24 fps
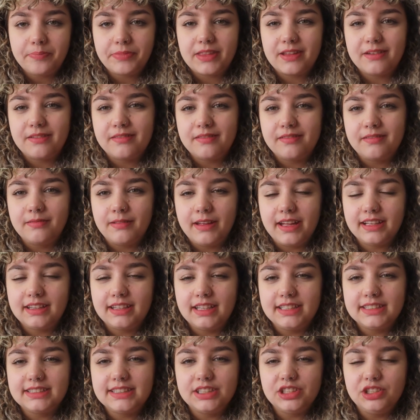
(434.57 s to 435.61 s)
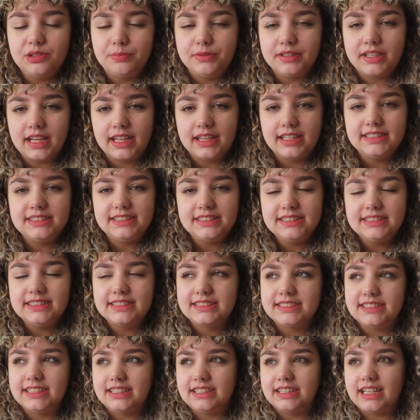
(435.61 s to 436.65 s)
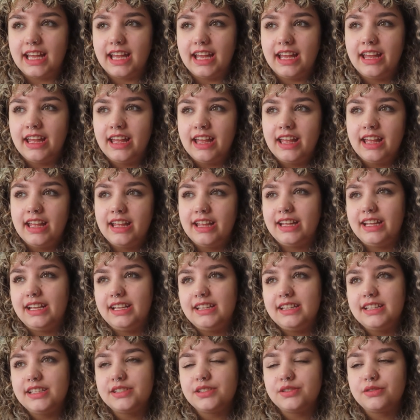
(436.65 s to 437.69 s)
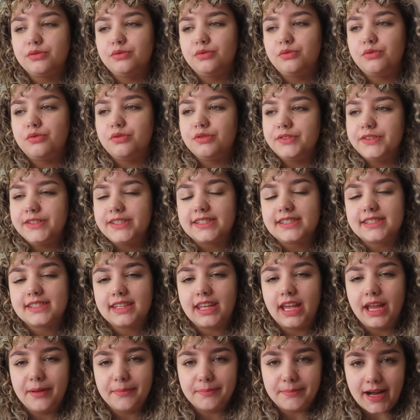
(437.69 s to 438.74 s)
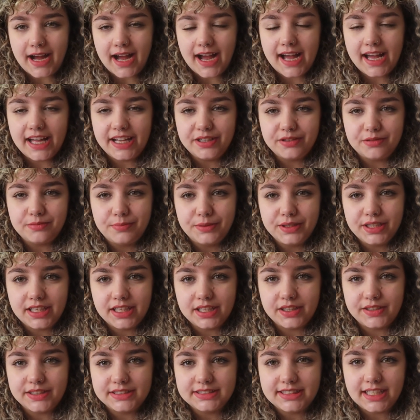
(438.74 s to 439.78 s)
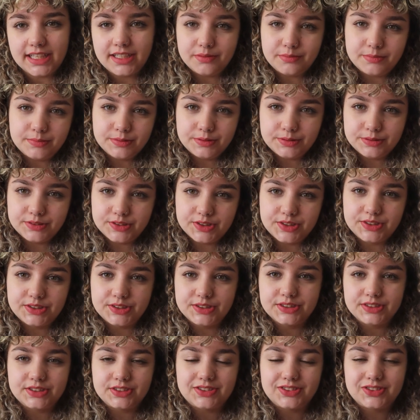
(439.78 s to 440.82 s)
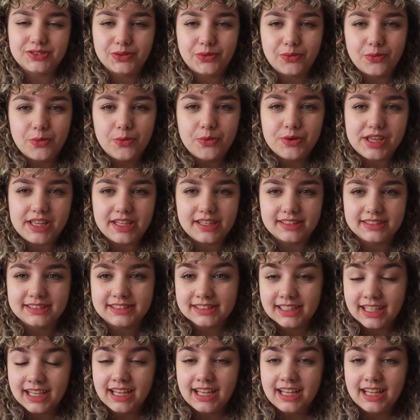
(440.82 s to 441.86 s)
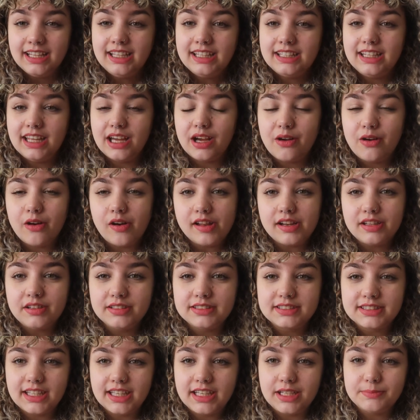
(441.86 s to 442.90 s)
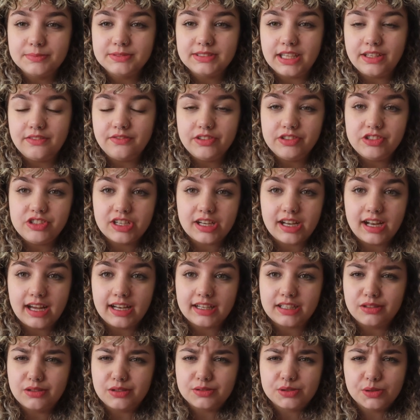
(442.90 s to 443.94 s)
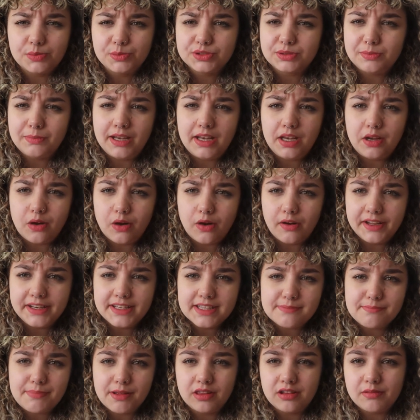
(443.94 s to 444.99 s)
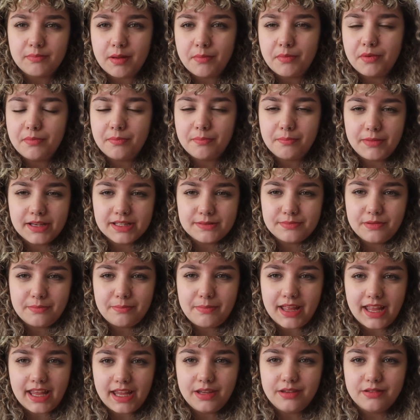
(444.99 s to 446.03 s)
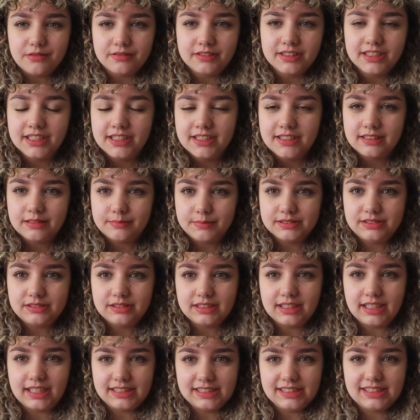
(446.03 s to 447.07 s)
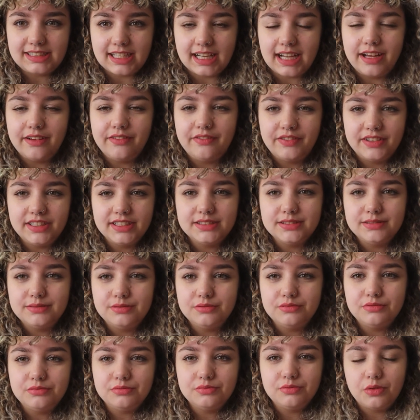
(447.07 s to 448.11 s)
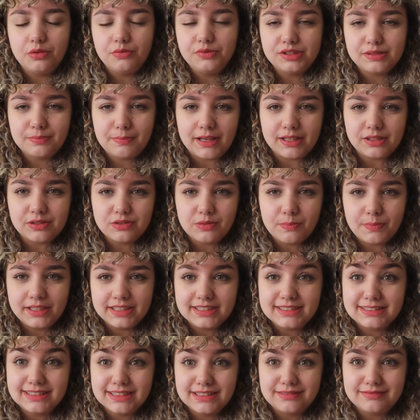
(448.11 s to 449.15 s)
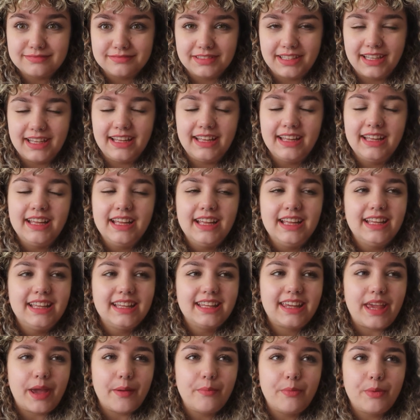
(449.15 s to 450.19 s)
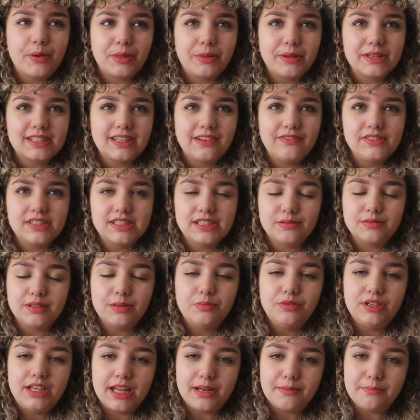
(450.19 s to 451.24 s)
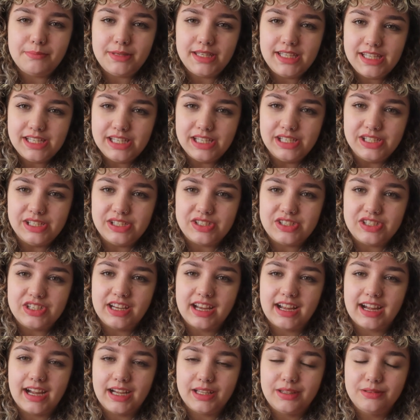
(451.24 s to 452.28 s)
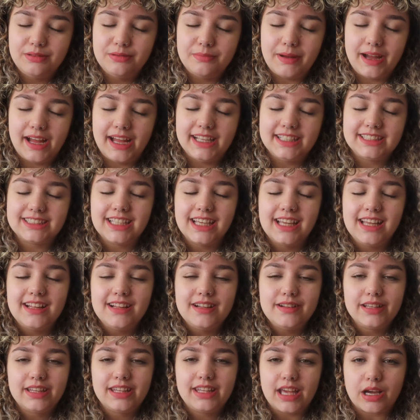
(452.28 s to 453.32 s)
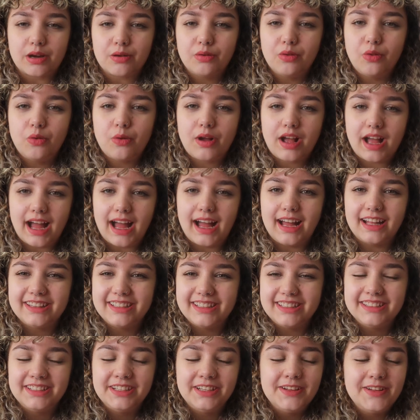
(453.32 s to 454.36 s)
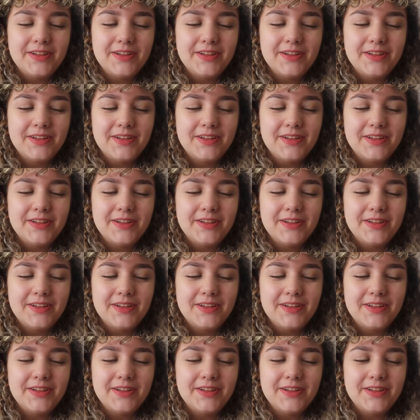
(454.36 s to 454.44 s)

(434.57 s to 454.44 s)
Então é interessante porque ela diz assim, né? Eles nos queimaram porque nós éramos ruins. E agora nós queremos reivindicar que nós somos melhores pelo mesmo, mesmo meio. Mas nós, a gente está cavando um novo espaço de opressão, né? Que é muito essa visão da mulher mística e tudo mais que é colocada.